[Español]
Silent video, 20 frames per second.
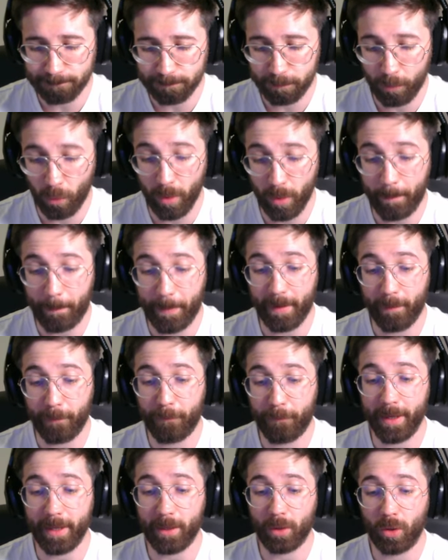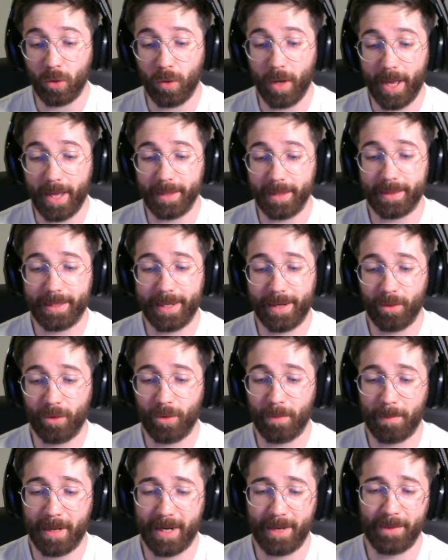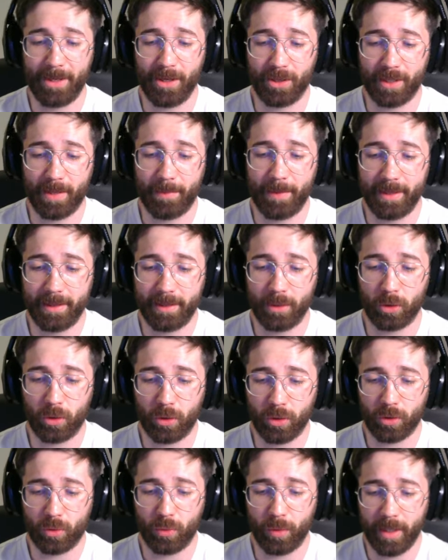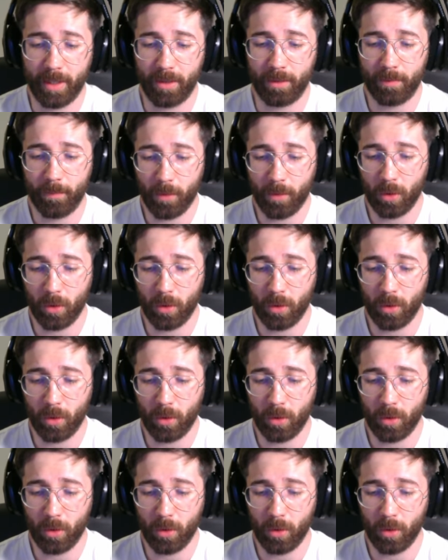Uy, perfecto, ha entrado maravillosamente otro estuneo,